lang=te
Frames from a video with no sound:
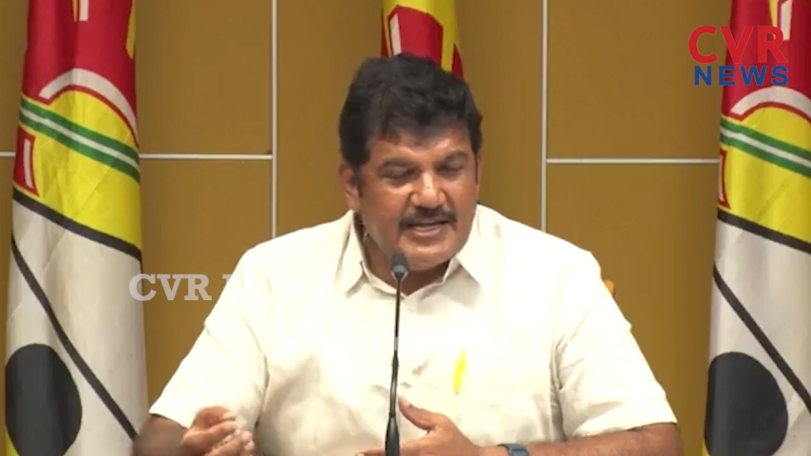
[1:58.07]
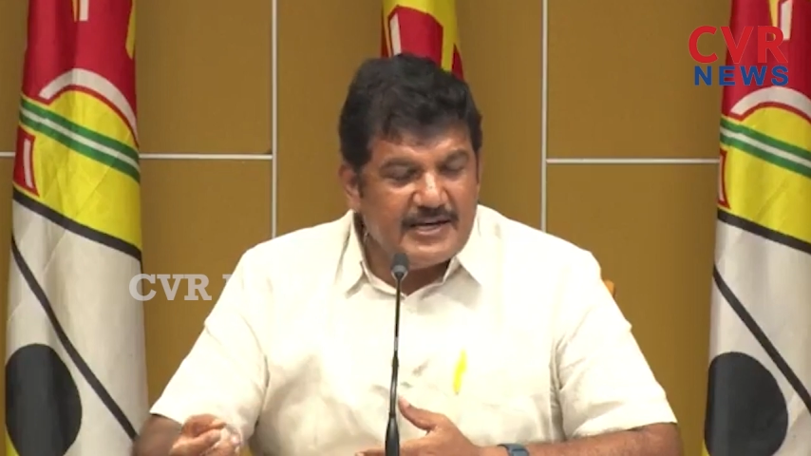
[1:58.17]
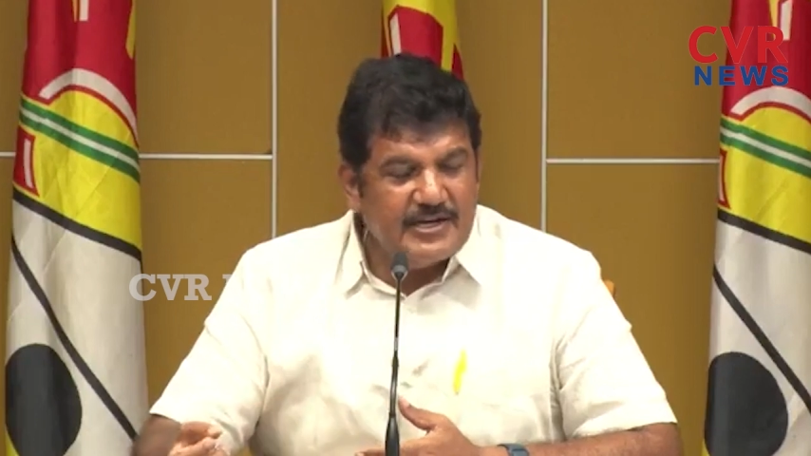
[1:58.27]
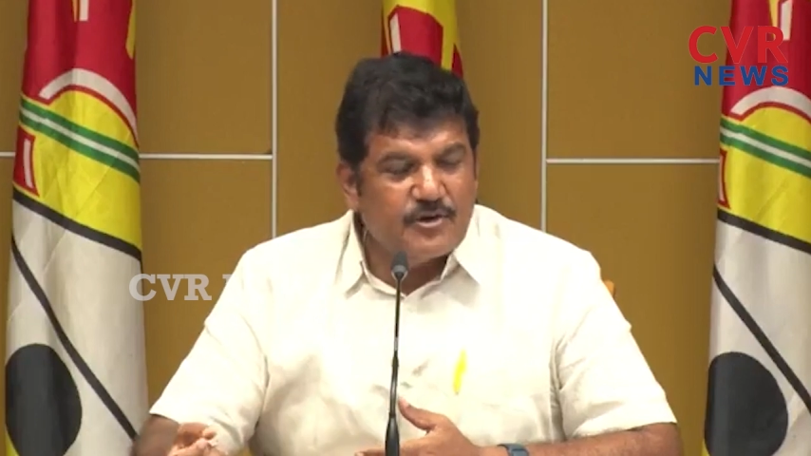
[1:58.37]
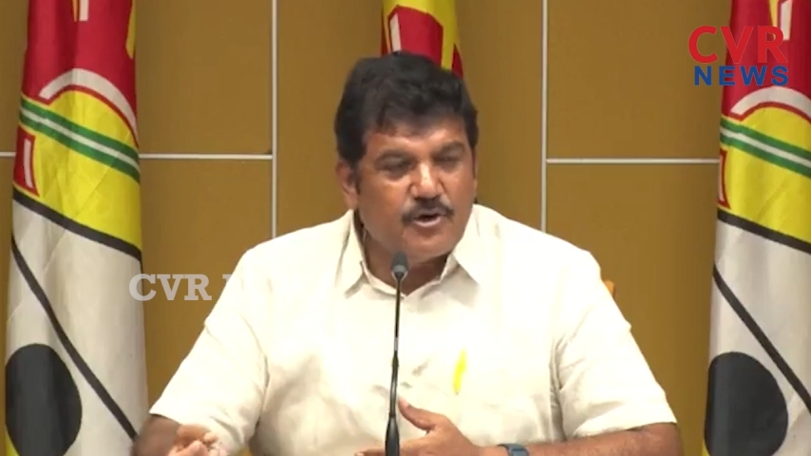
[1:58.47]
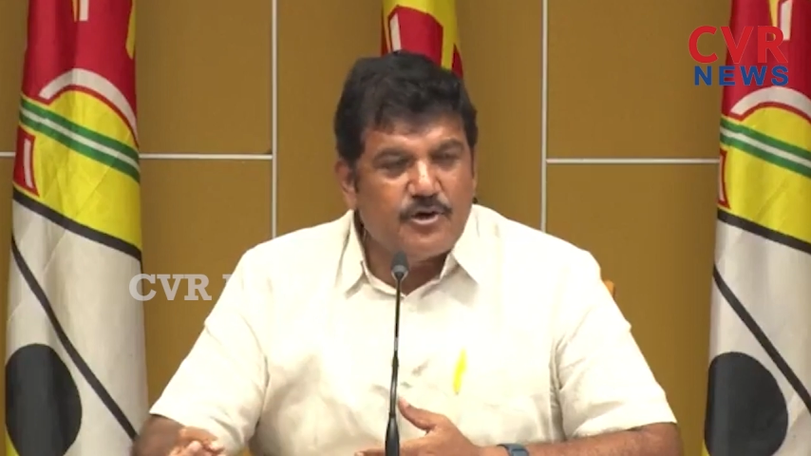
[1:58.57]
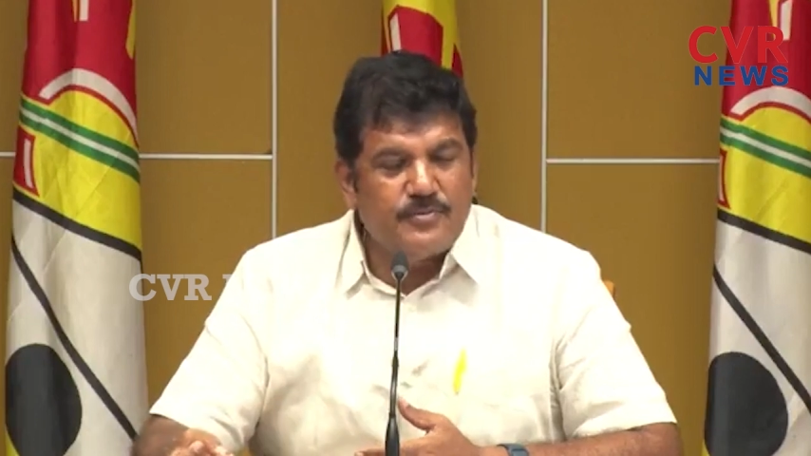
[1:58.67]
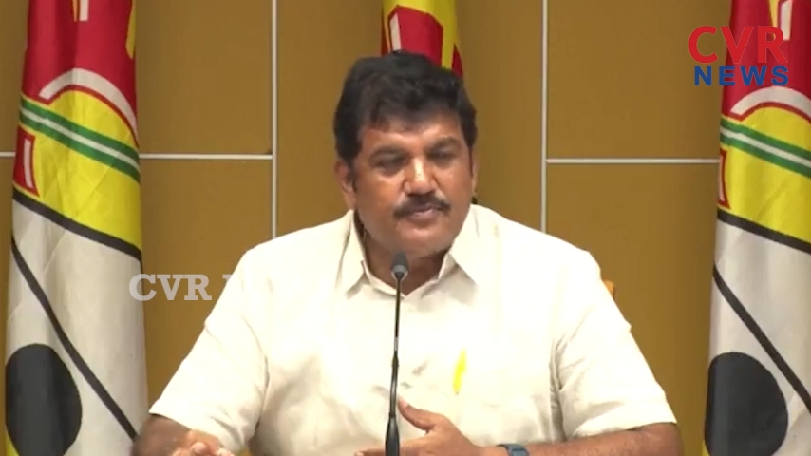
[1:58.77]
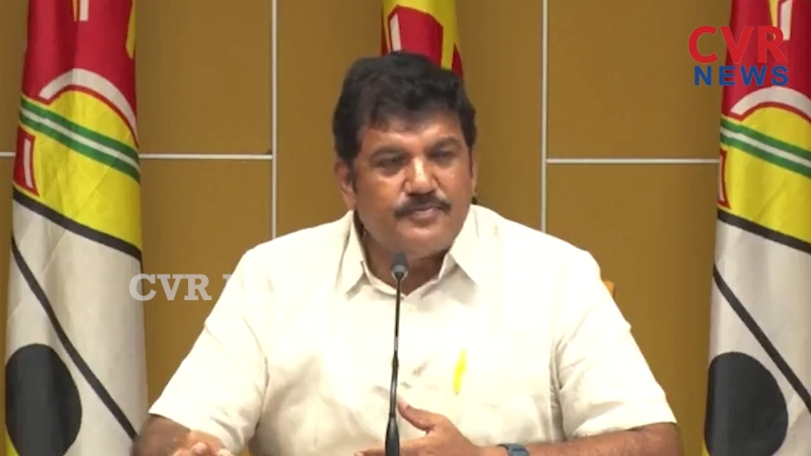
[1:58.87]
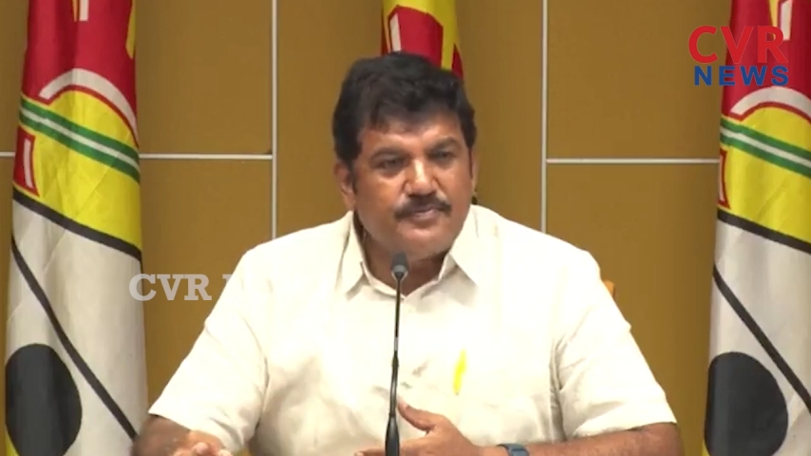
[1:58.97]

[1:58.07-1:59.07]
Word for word: ఇన్నర్ రింగ్ రోడ్డు